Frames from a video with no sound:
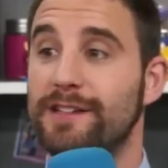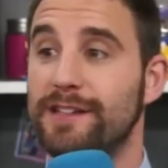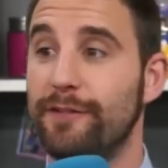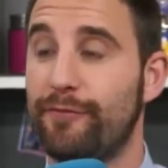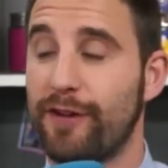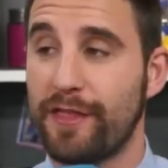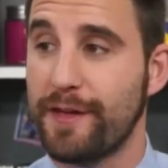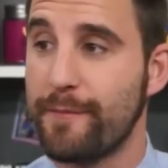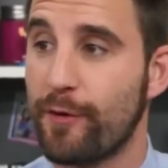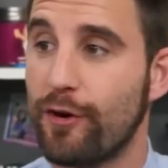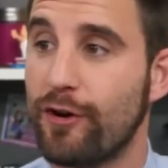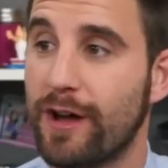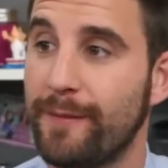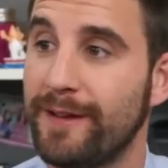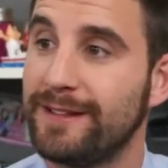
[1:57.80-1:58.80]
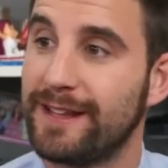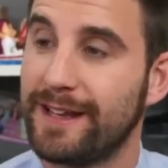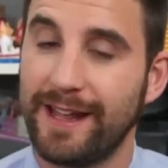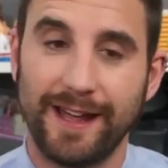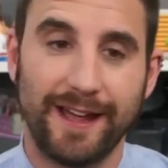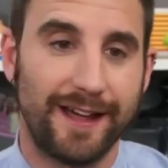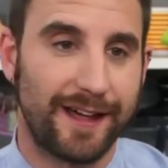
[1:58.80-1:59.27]
Sí, fue hace poco que me
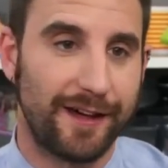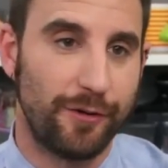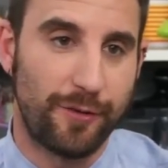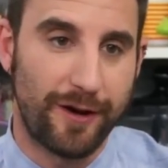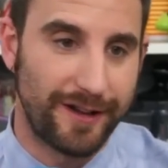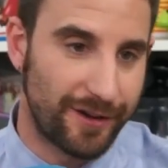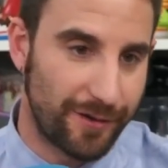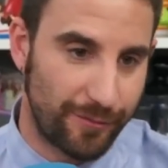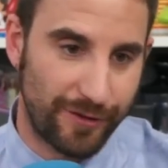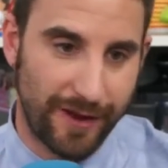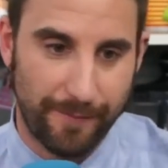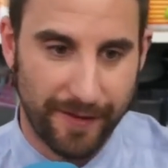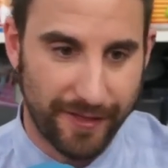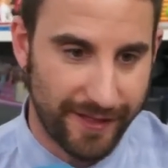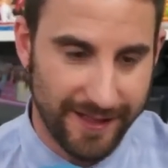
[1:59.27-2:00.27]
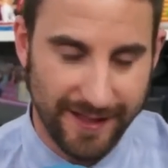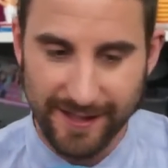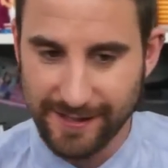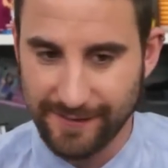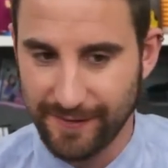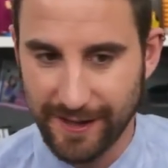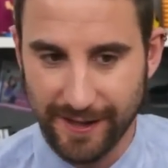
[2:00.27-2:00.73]
enteré que hubo ahí como una especie
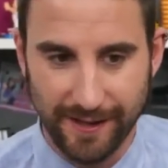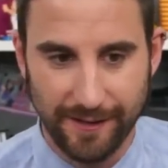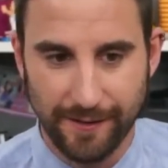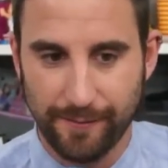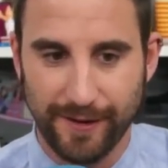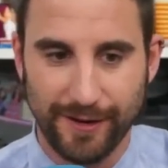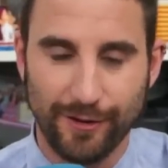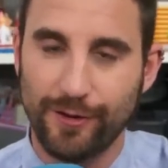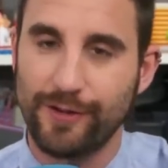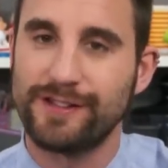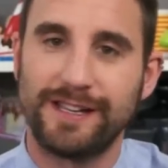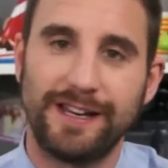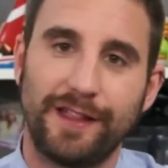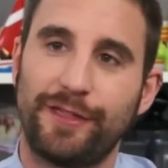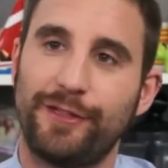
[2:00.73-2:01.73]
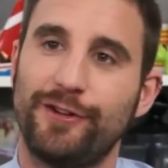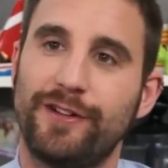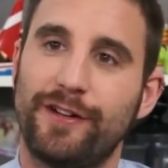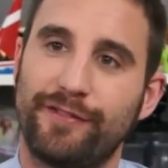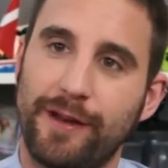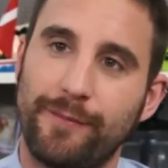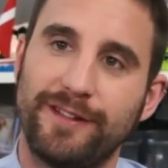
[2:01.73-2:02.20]
de, de periodo de selección
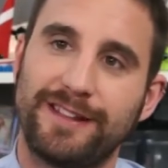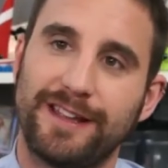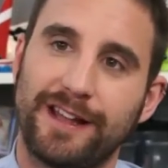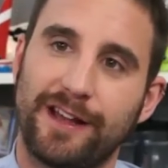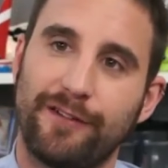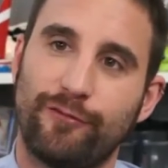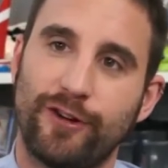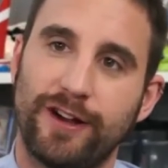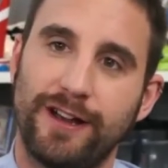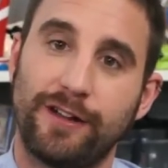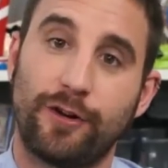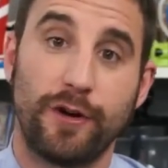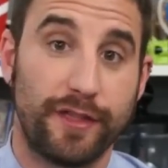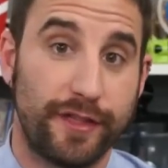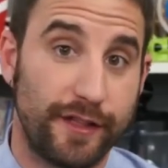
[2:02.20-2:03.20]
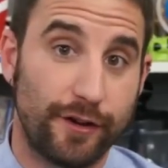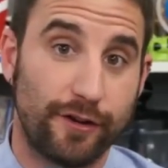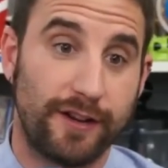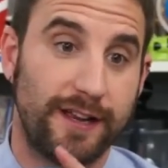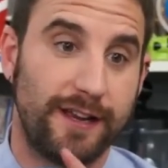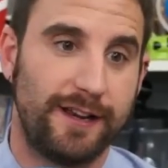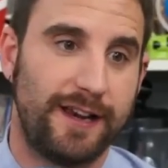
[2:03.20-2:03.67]
y al final me enteré que fue él, coincidí
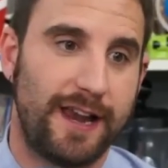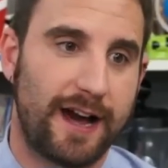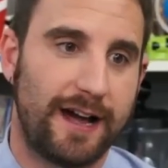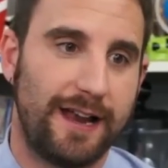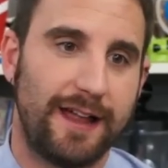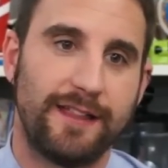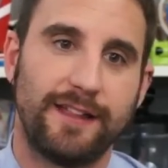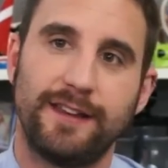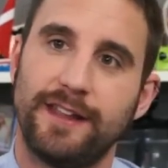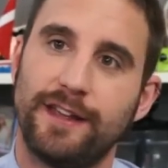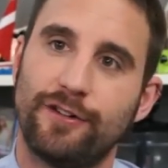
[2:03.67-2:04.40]
con él en la gala de